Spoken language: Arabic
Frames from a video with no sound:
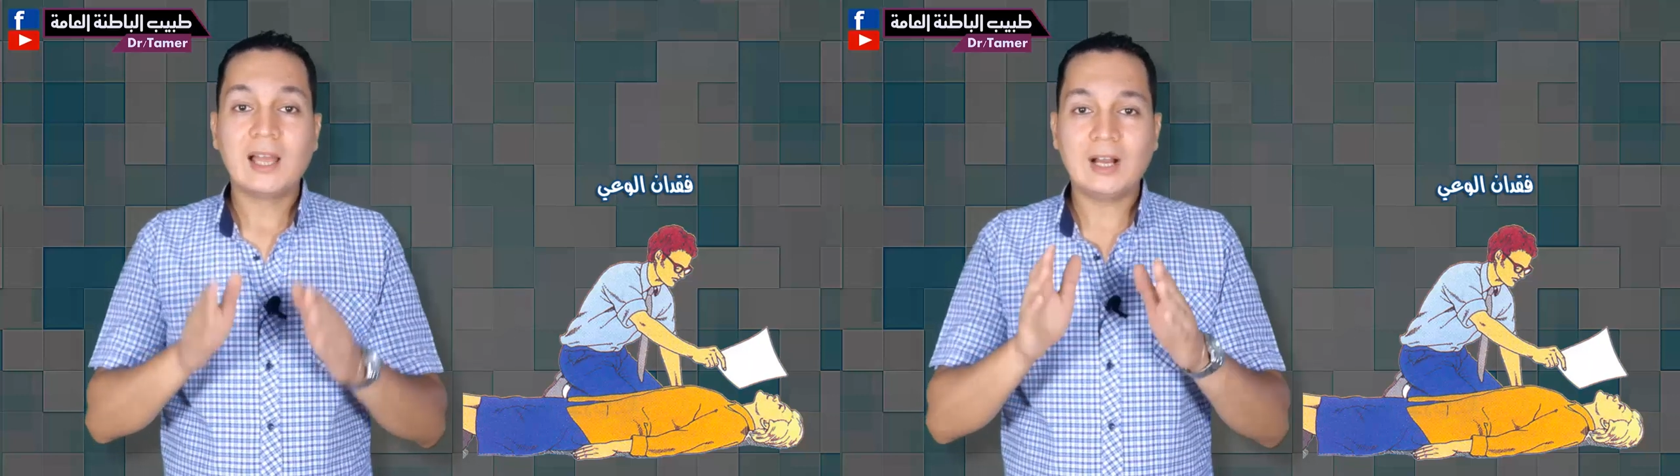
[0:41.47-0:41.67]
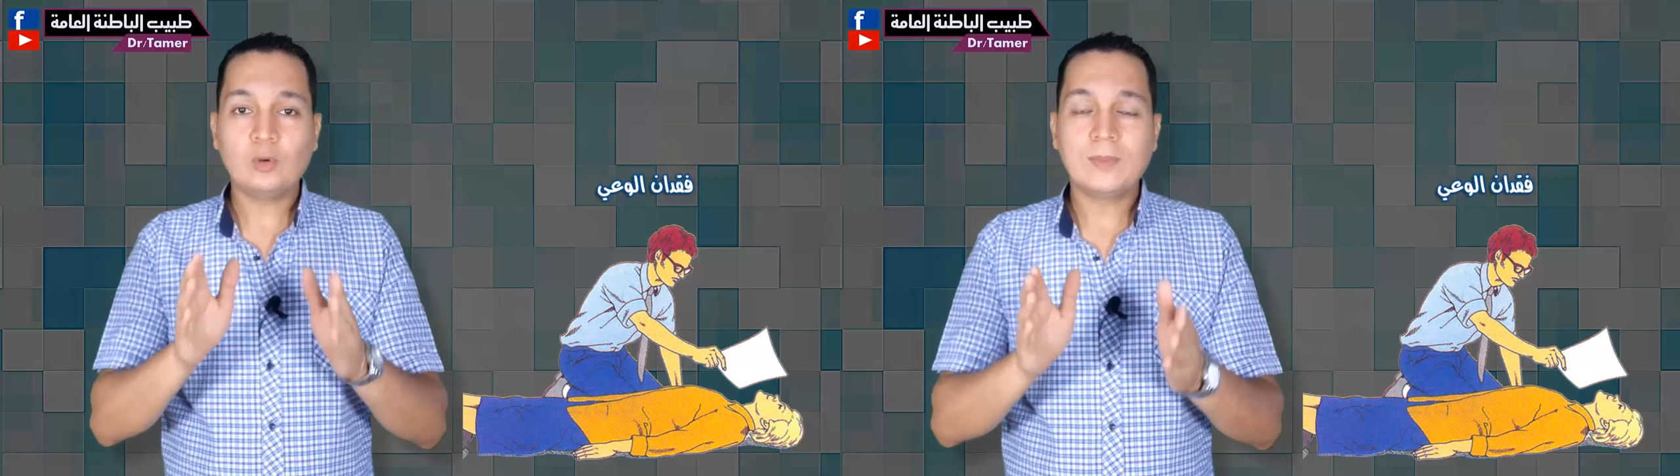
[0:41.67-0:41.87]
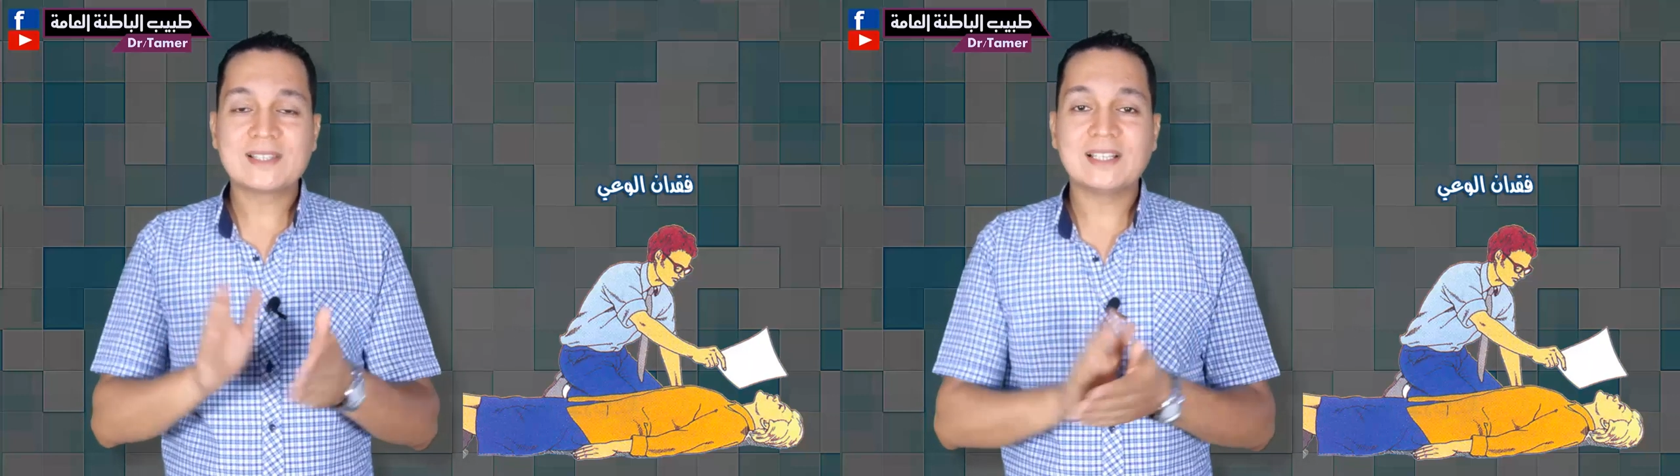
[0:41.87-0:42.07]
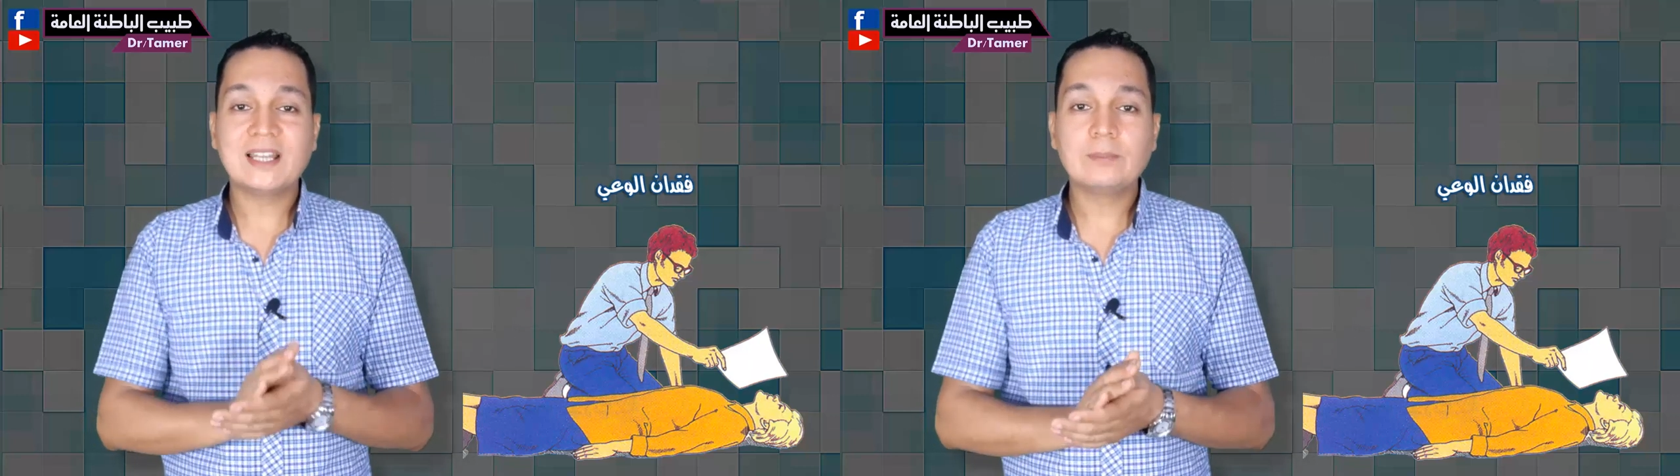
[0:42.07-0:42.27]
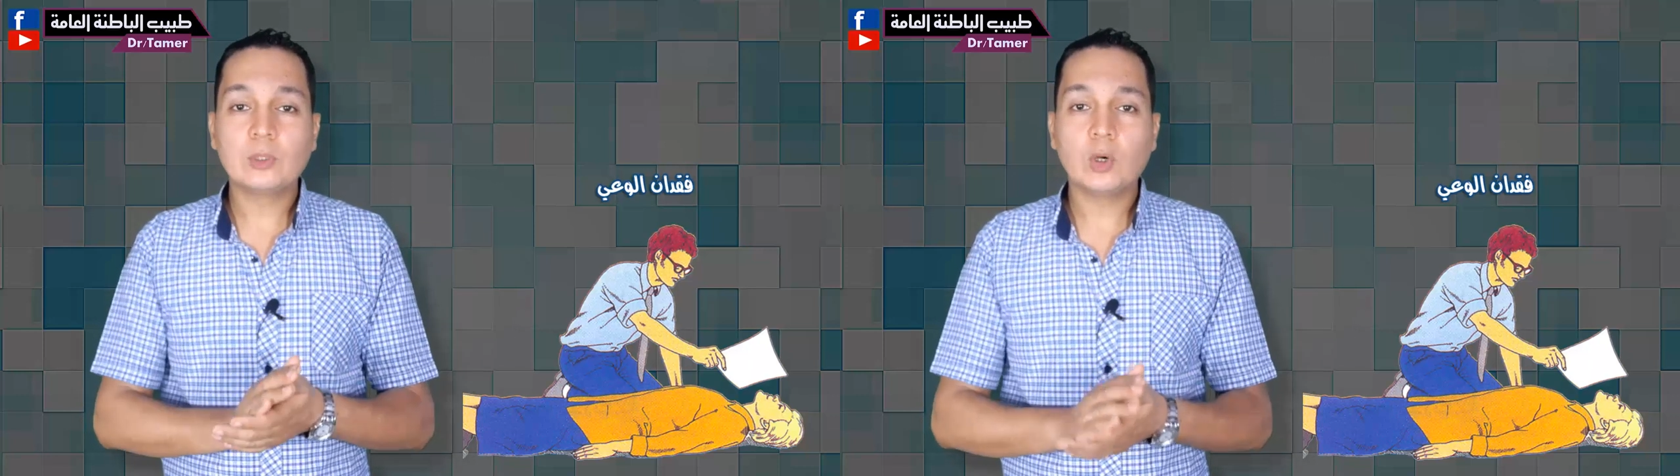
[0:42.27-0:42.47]
او
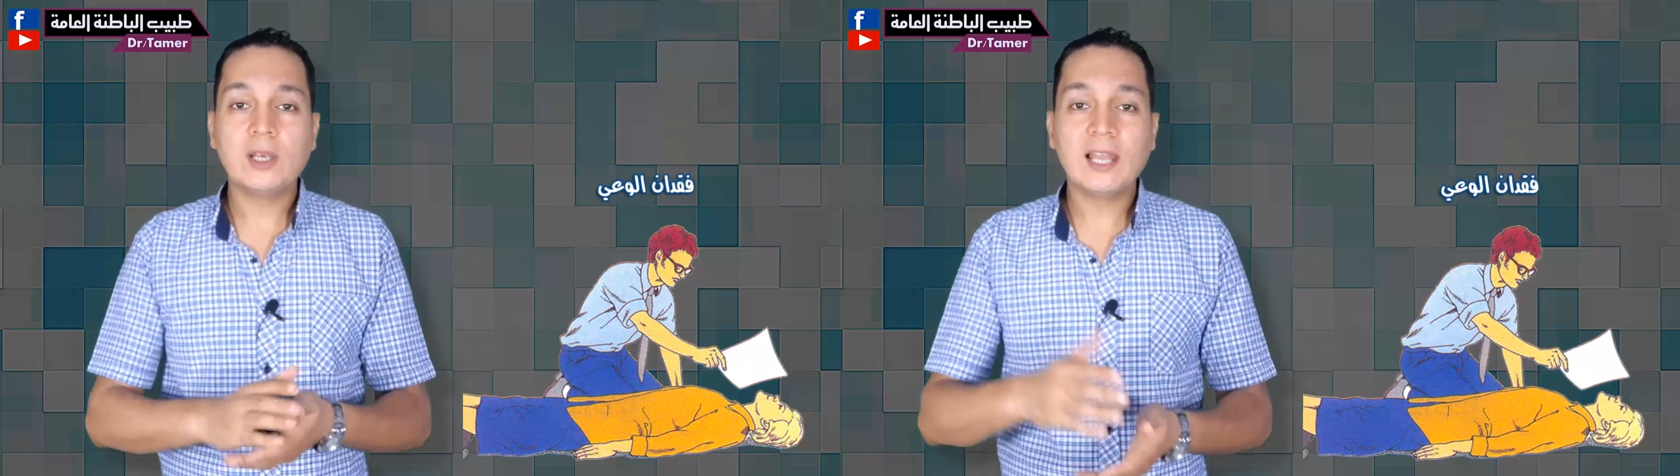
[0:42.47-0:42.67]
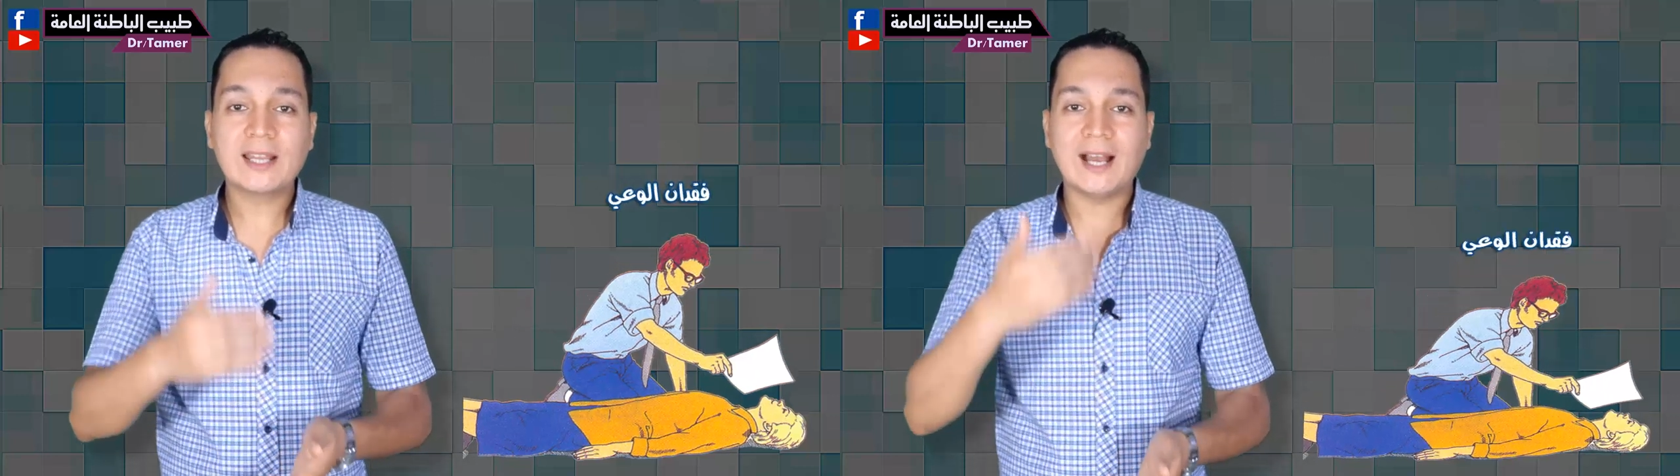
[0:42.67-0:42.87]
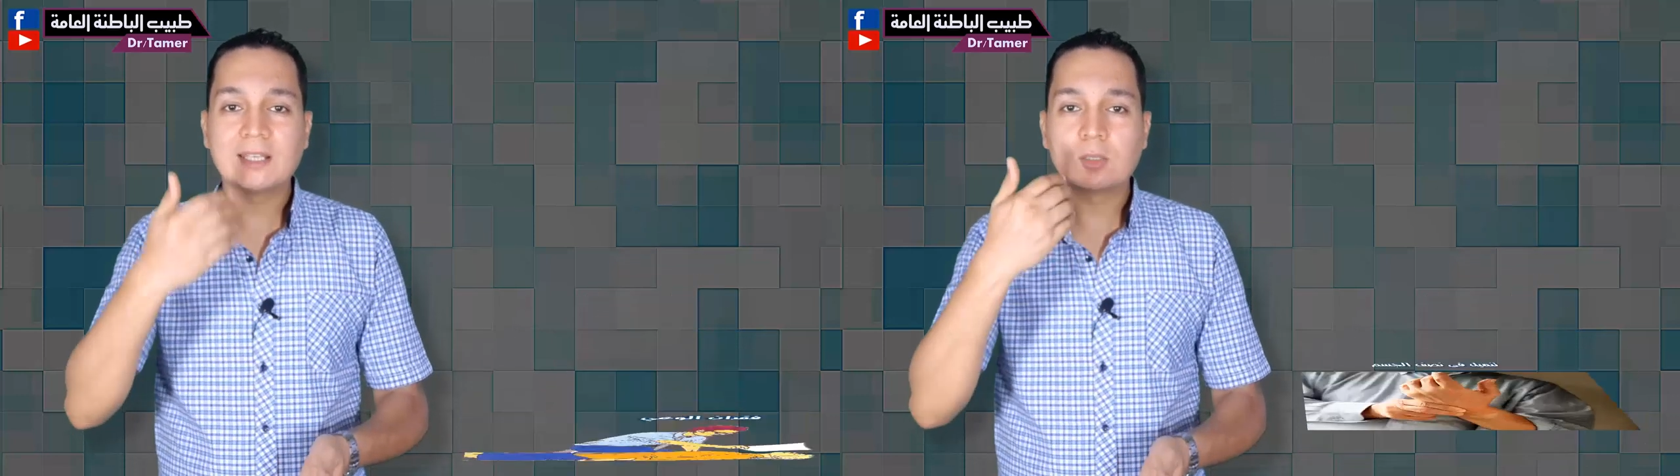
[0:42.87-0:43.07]
مثلا بيقول لك انا